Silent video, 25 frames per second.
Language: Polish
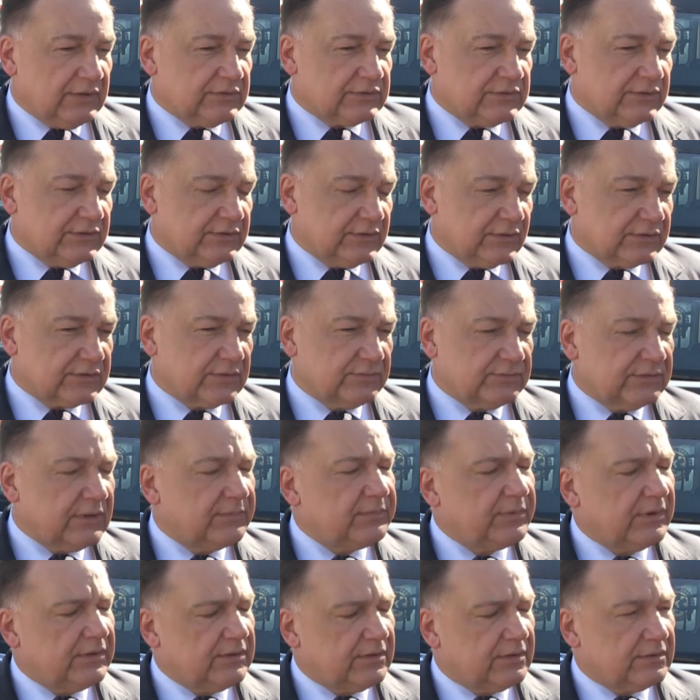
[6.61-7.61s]
czyli to są
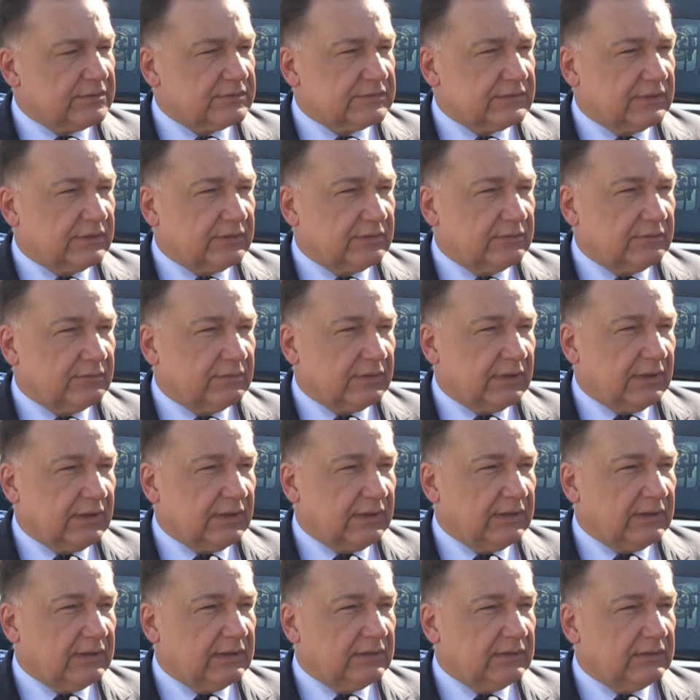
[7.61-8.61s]
te pieniądze,
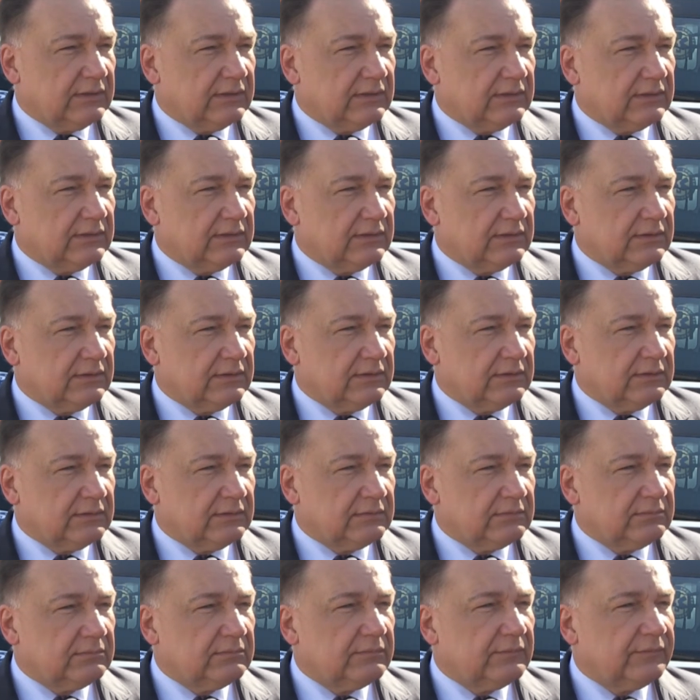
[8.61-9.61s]
które
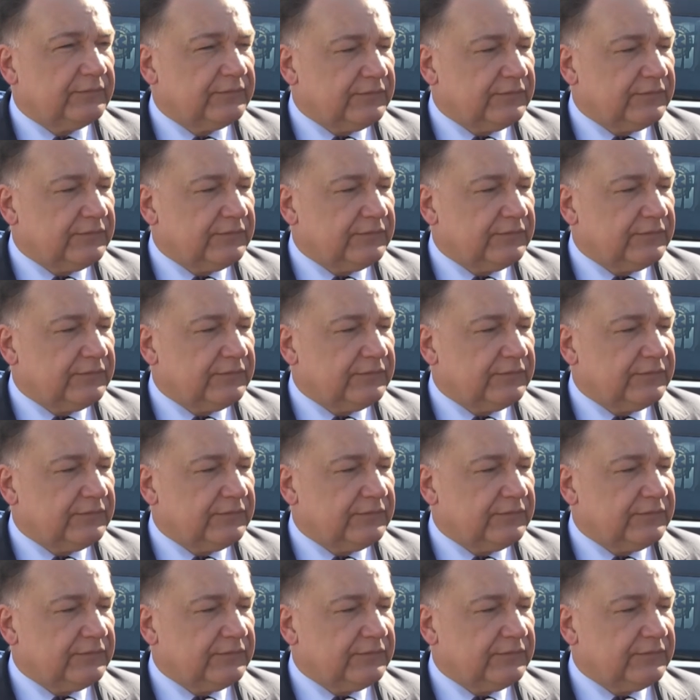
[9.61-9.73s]
e,